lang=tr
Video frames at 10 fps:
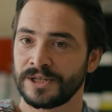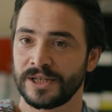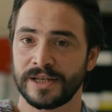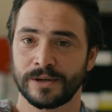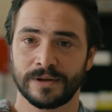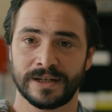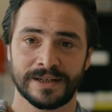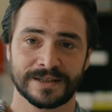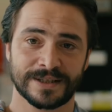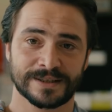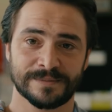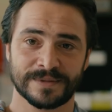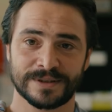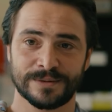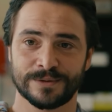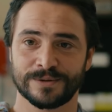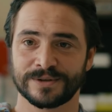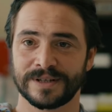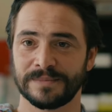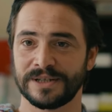Şili'de köleliğin yasaklanmasının
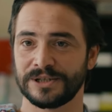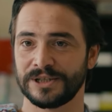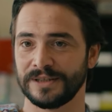191.